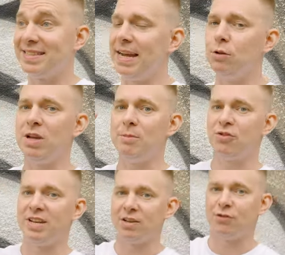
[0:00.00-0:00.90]
Znajdujemy
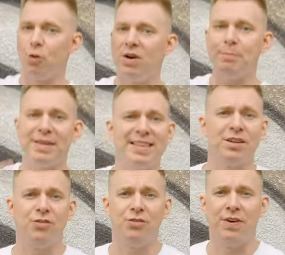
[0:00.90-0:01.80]
się na Ciołka
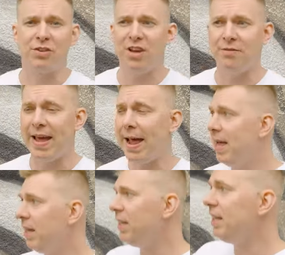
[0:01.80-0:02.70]
15 w Warszawie
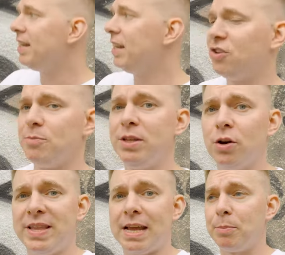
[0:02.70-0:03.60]
i lecimy
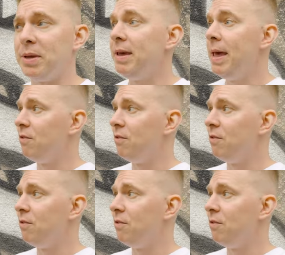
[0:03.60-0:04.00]
do knajpy